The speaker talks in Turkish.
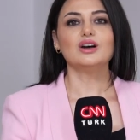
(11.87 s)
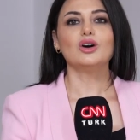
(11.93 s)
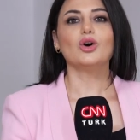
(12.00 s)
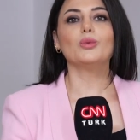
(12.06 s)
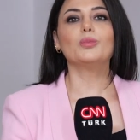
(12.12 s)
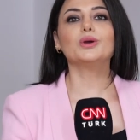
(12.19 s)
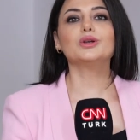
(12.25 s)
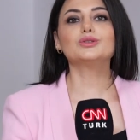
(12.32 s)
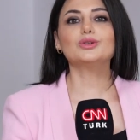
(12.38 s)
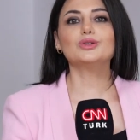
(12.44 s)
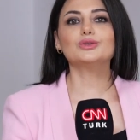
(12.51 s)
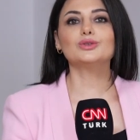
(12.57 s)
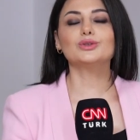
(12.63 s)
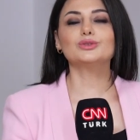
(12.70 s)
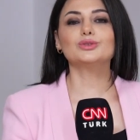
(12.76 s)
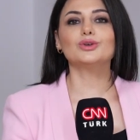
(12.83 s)
operatör
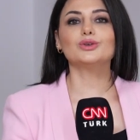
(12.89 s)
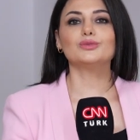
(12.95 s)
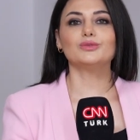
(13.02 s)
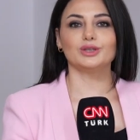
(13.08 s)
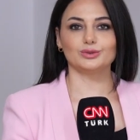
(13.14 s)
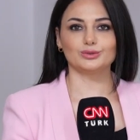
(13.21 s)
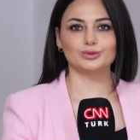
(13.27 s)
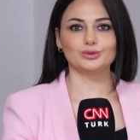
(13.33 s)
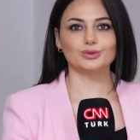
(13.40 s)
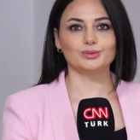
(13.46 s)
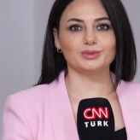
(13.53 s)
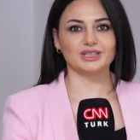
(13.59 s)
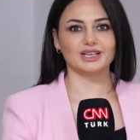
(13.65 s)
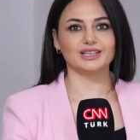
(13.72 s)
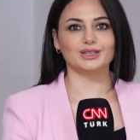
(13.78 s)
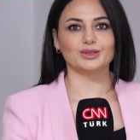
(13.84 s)
doktor Feridun
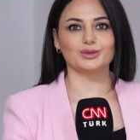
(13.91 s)
Kubilay ile